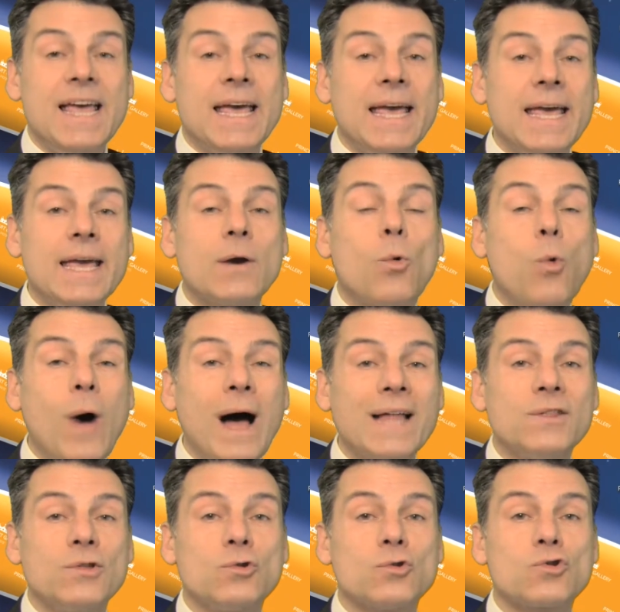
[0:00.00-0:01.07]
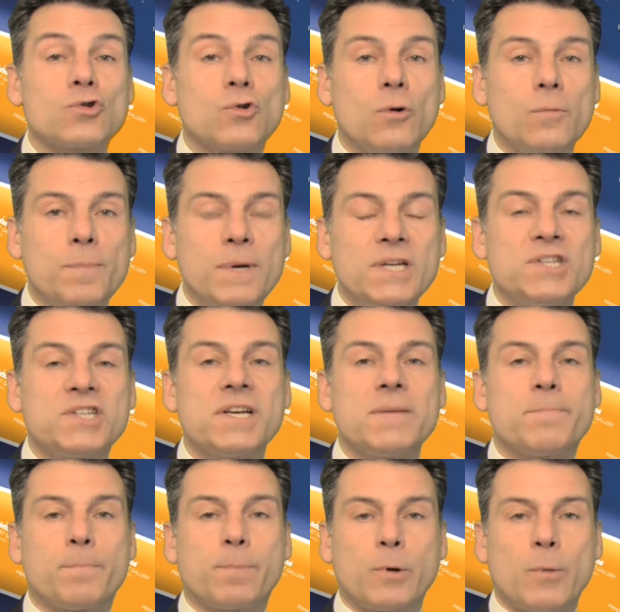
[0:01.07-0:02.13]
e quando scolpisce
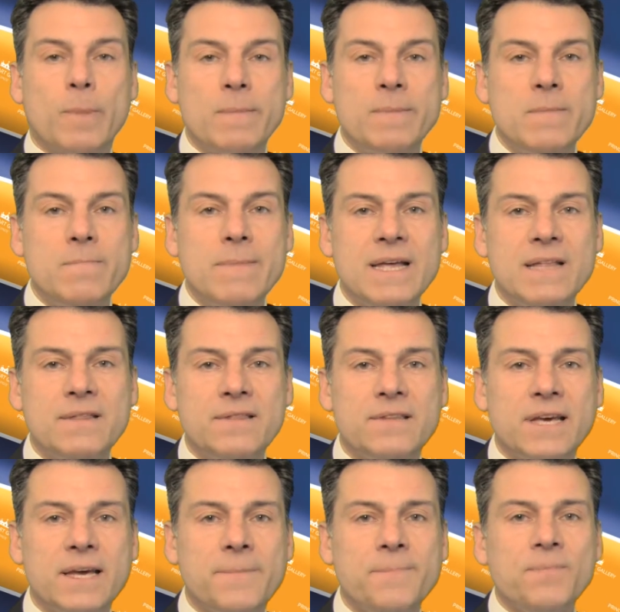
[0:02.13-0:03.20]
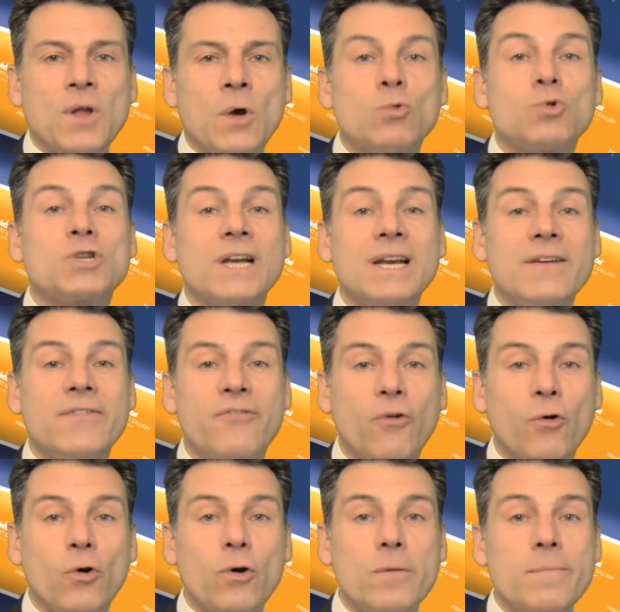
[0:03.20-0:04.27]
probabilmente usa le
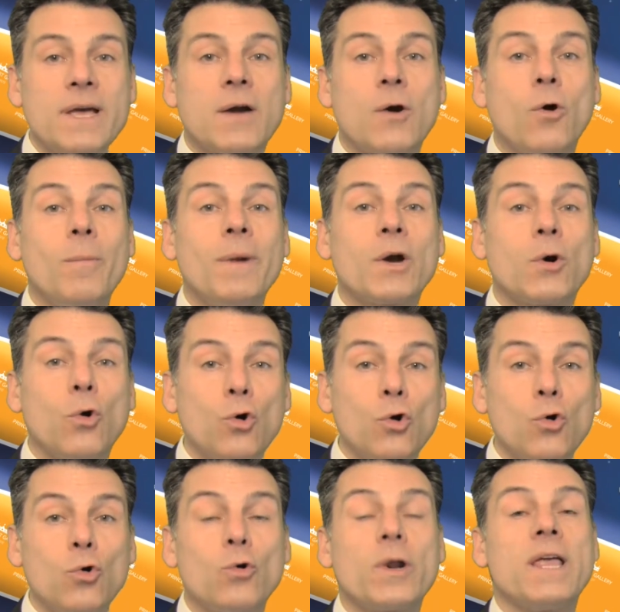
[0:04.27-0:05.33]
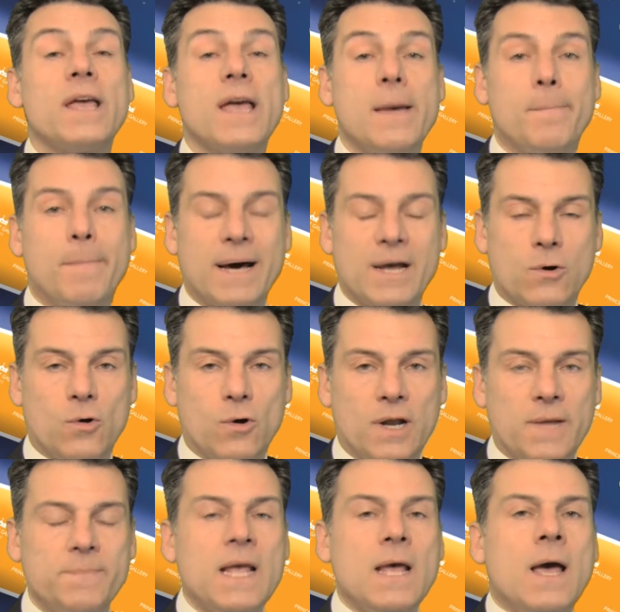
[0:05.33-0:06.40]
forme come colori e
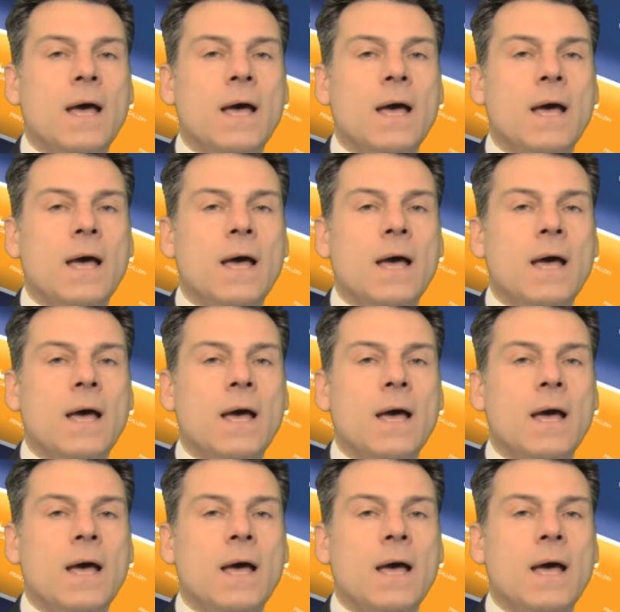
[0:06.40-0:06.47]
parole.